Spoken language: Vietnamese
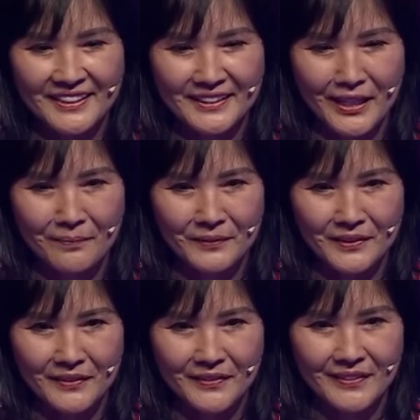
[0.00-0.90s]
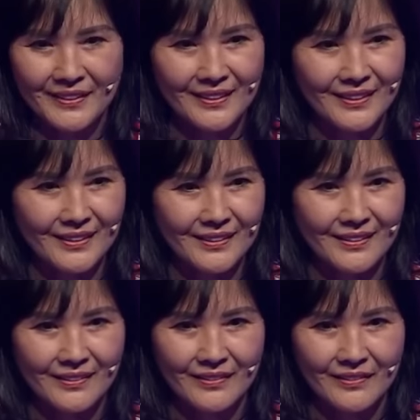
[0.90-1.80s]
Hưng đạo tại vương Trần
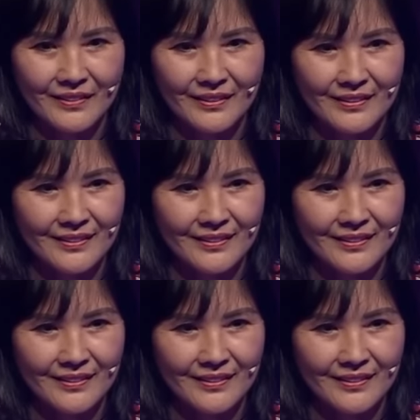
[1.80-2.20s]
Quốc Tuấn.